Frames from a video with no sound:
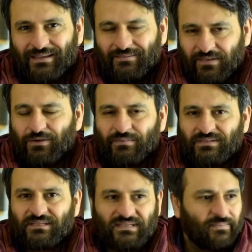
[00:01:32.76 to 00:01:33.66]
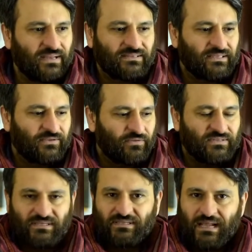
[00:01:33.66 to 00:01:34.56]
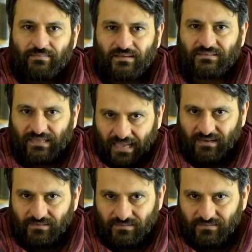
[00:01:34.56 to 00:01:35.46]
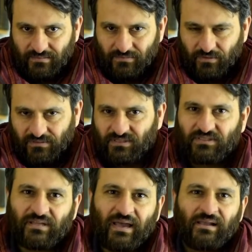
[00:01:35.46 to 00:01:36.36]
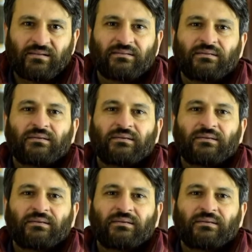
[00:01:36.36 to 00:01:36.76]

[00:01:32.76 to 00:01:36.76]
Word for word: Wie kommt es, dass jemand sich von sich selber trennt oder sich teilt